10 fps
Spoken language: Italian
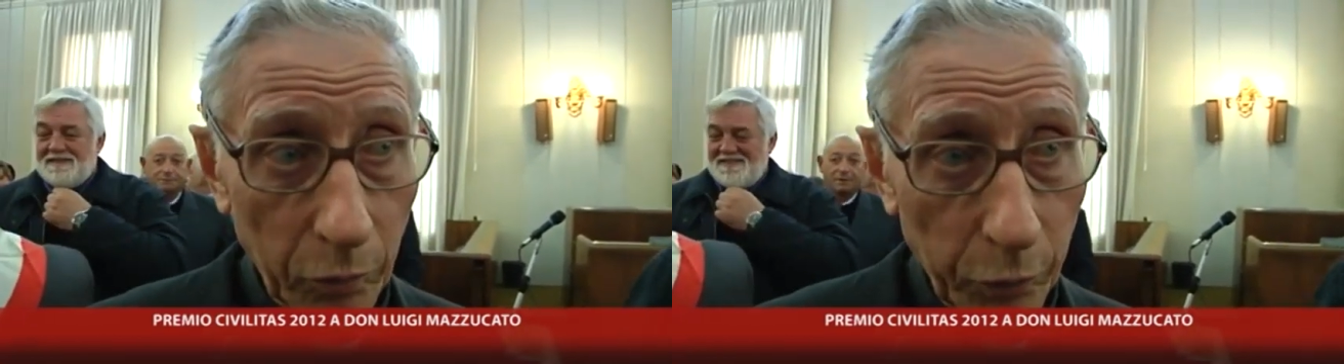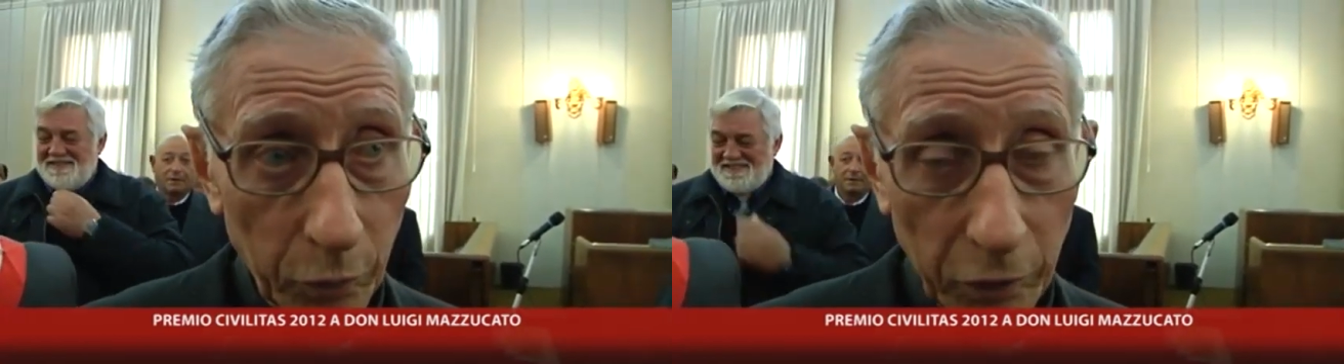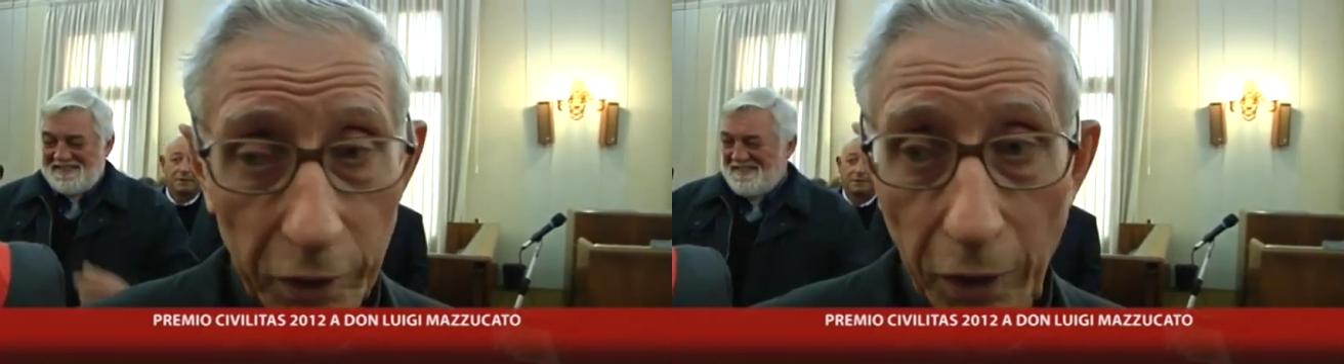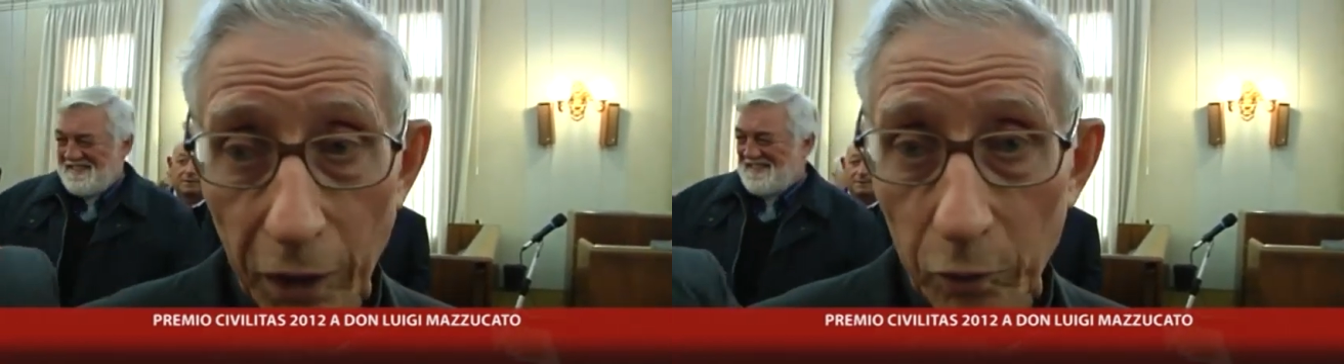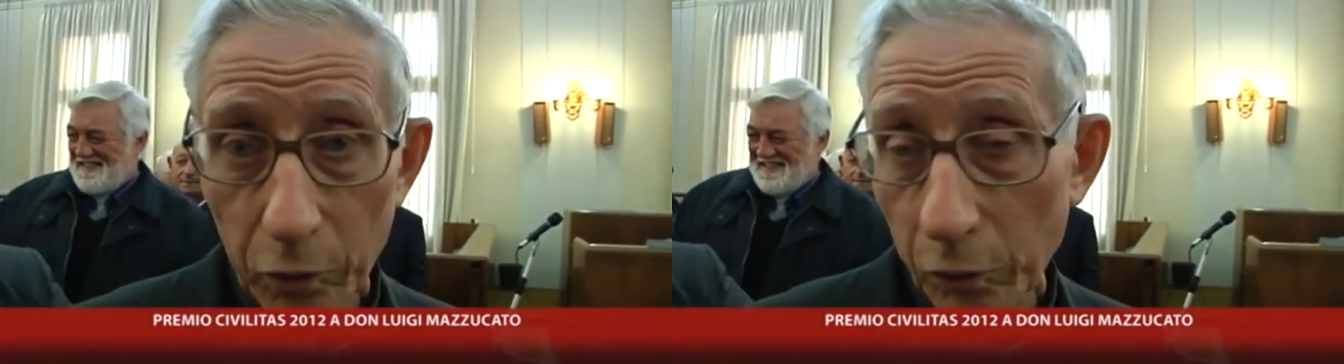
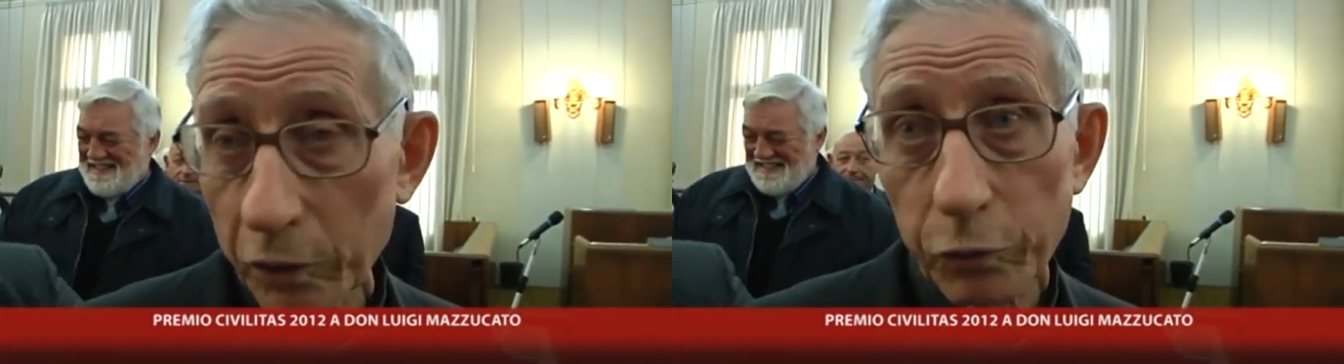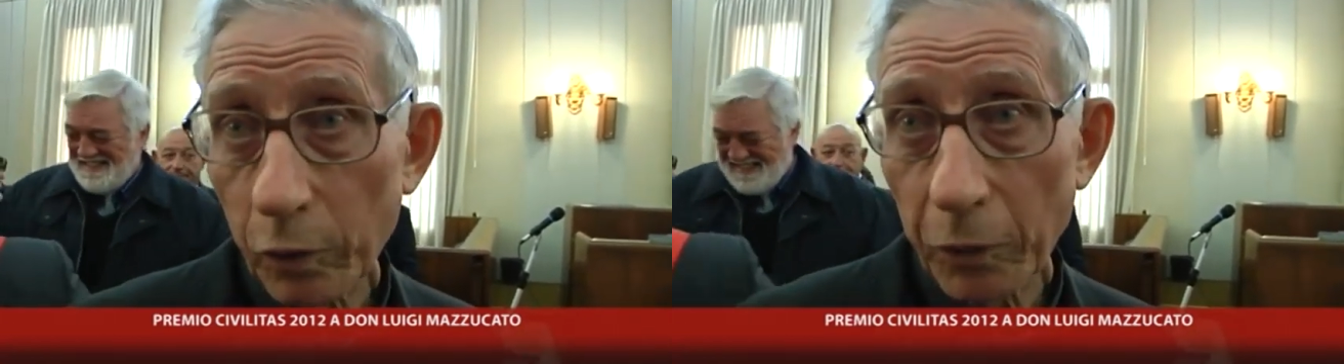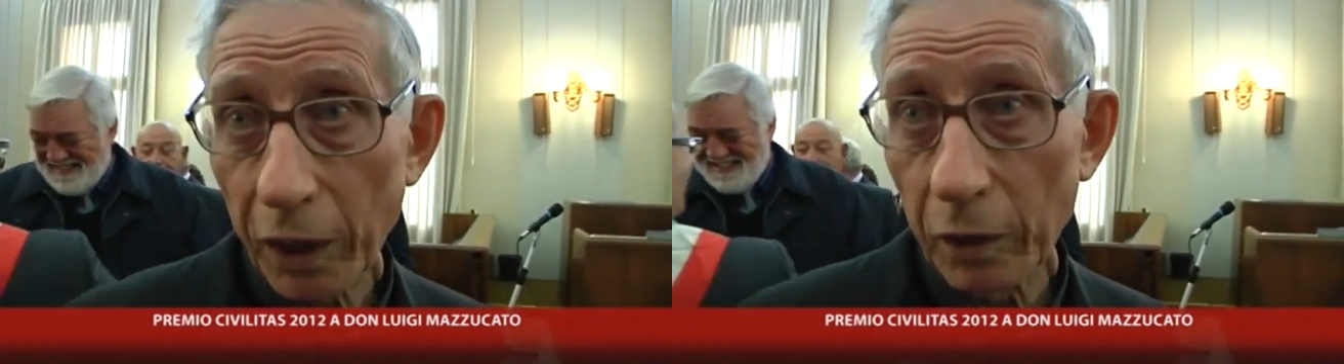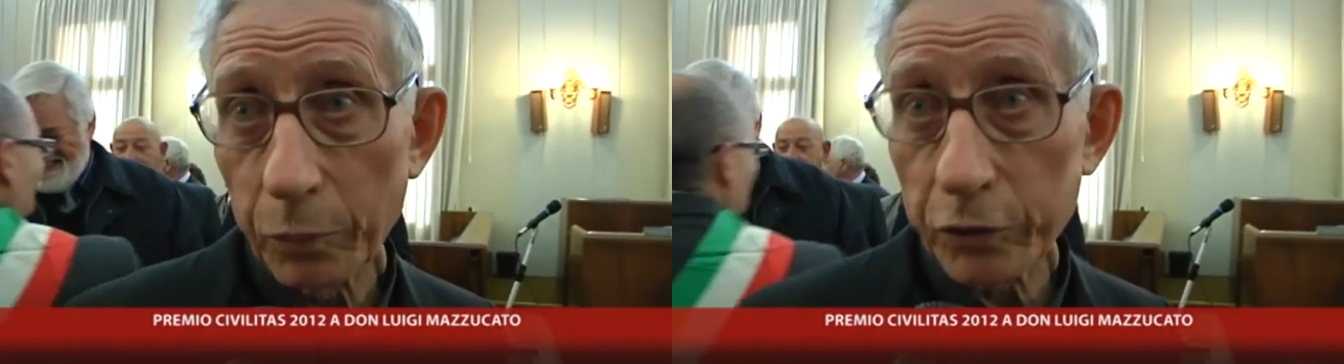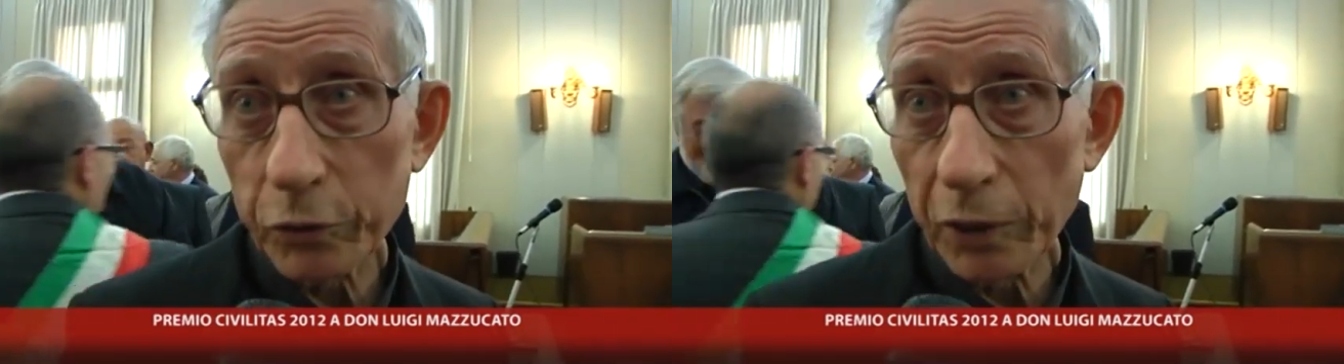prioritario è quello di formare il
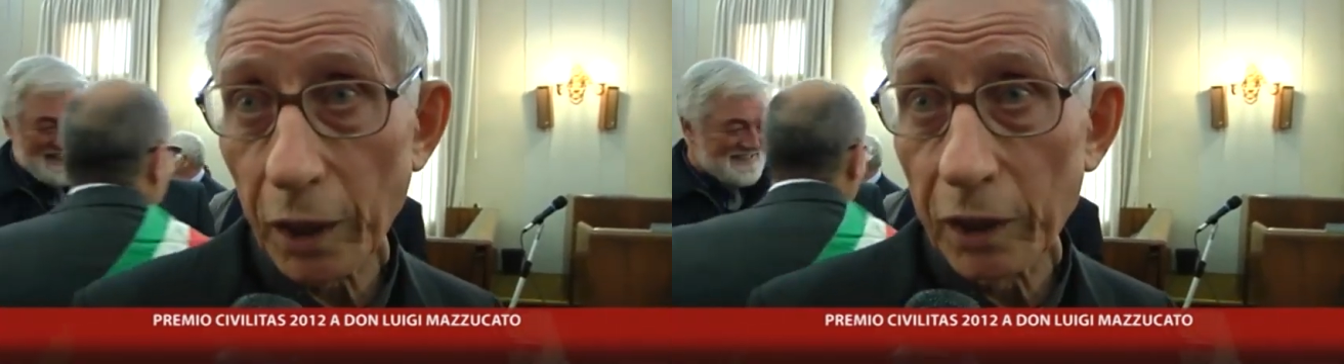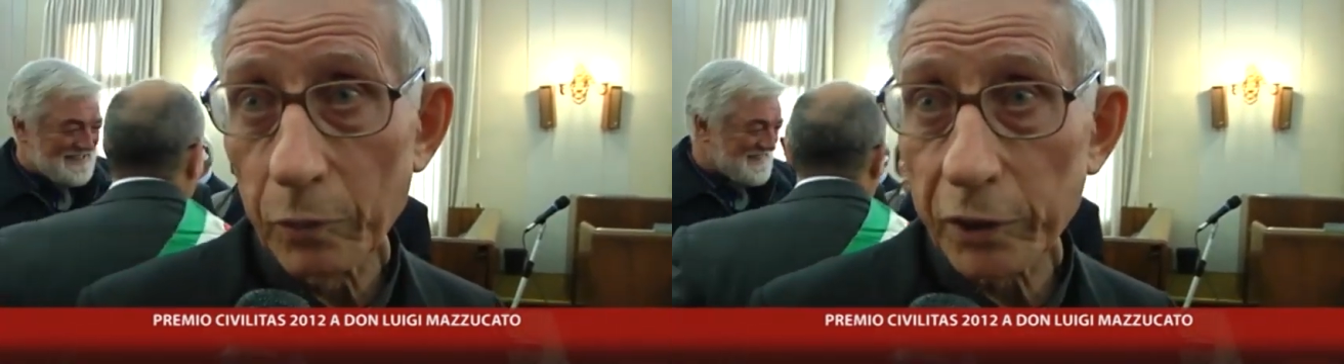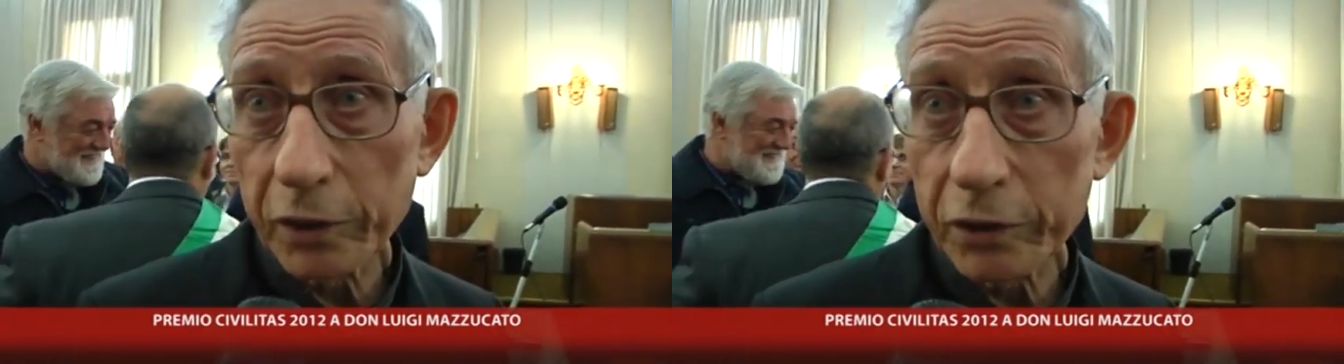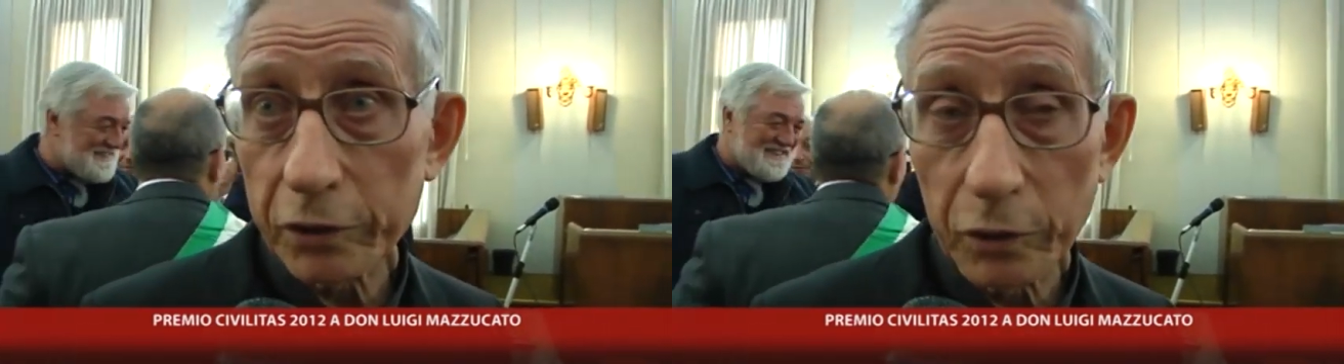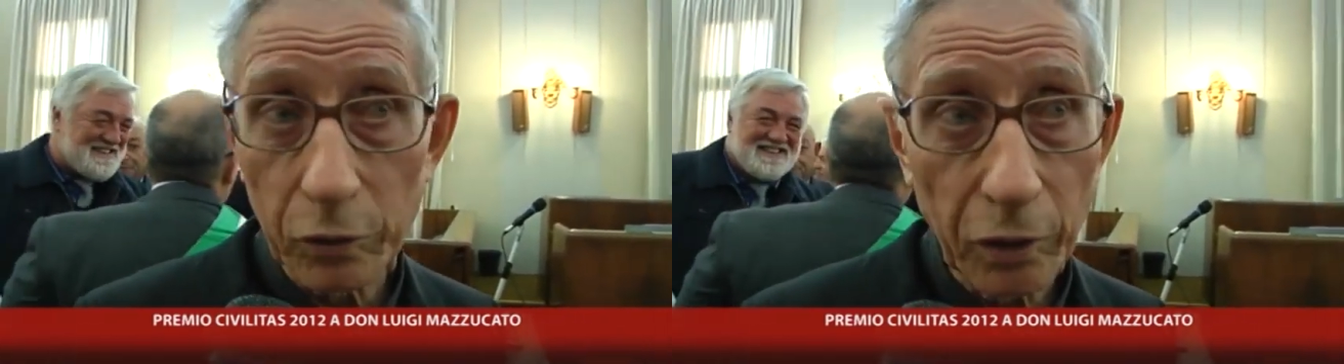personale, perché
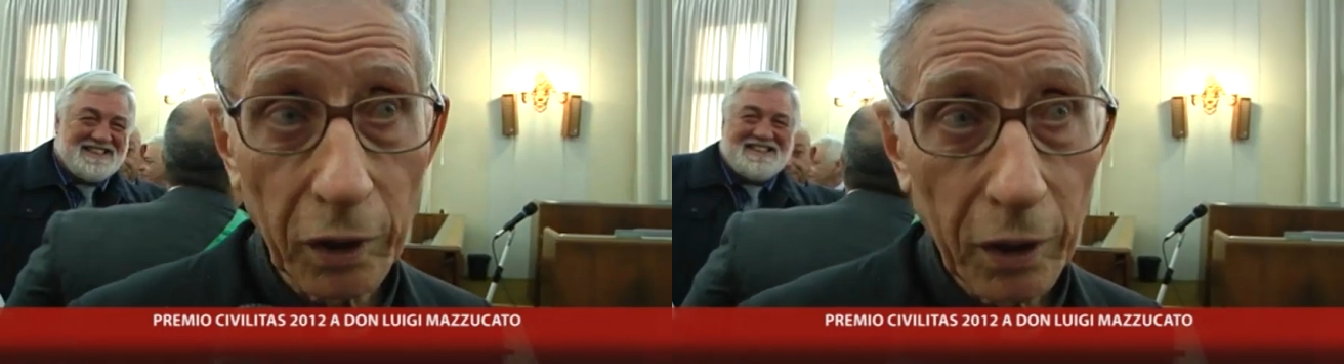se non